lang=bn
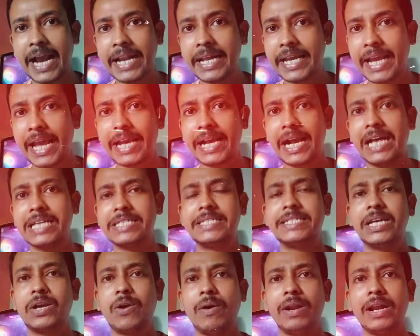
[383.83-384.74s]
যেখানে গিয়ে
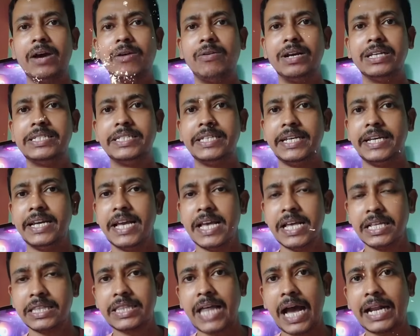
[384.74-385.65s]
কাজটি করা হয়েছে
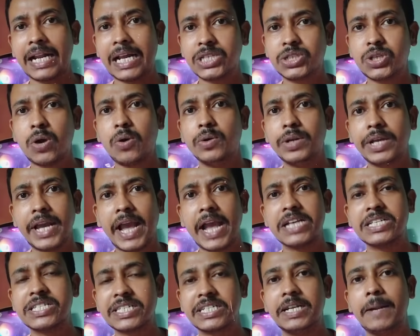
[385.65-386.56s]
তারা যখন
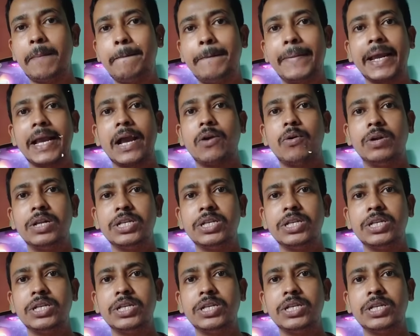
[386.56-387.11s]
এই স্ক্রিপ্টটিকে